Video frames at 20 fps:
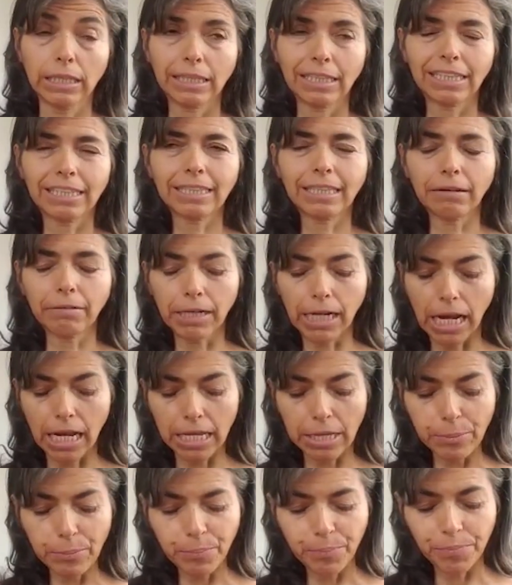que estaban
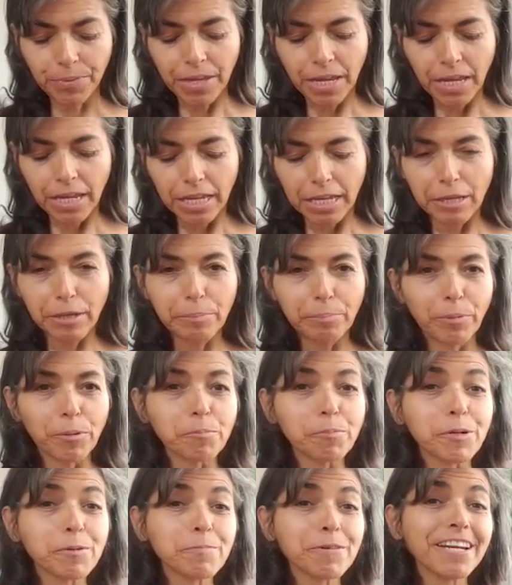ahí. Y por
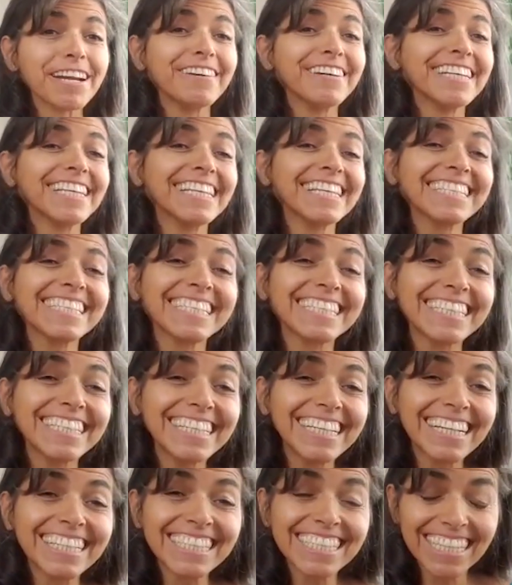primera vez decidí
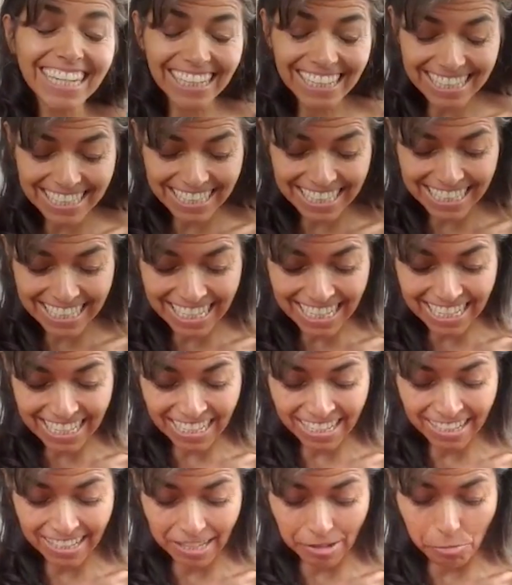hacerles este
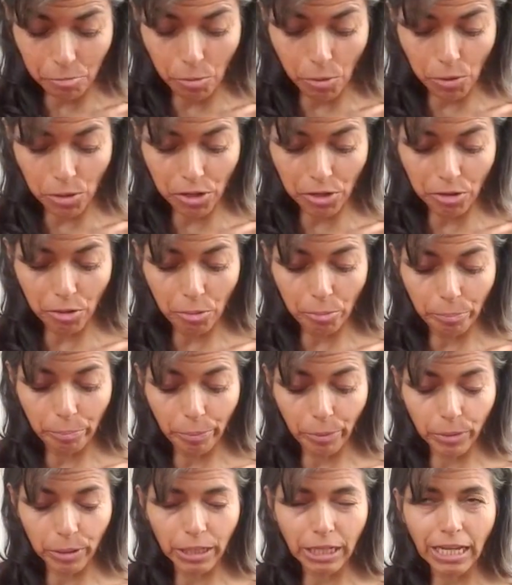testimonio
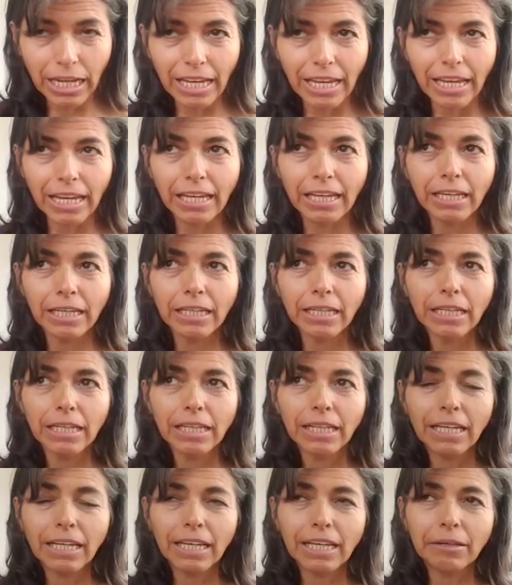porque
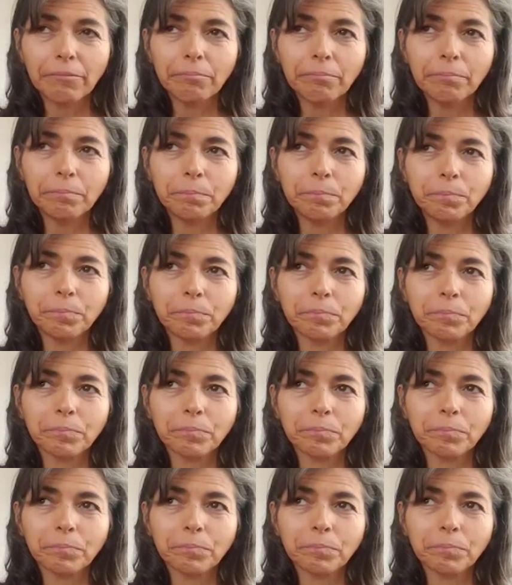em,